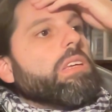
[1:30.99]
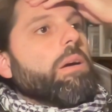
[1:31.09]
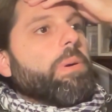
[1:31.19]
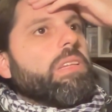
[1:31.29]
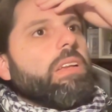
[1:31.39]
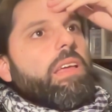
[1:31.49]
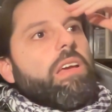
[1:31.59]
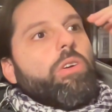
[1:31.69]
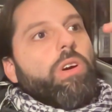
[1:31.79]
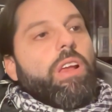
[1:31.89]
y a partir de
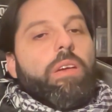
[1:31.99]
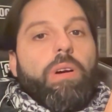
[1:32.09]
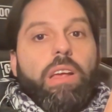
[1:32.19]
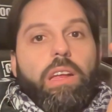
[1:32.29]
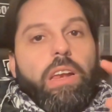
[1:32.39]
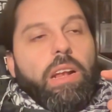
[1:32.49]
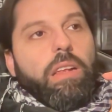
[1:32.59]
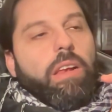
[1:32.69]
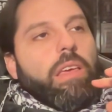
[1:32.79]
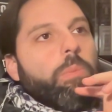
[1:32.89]
ahí creo que el nivel general
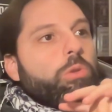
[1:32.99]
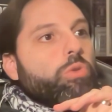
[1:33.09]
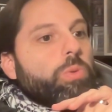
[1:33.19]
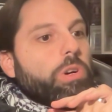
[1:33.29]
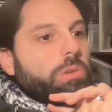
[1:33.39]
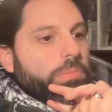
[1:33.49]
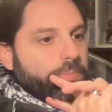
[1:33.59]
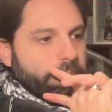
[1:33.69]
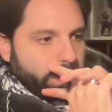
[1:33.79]
del equipo subió,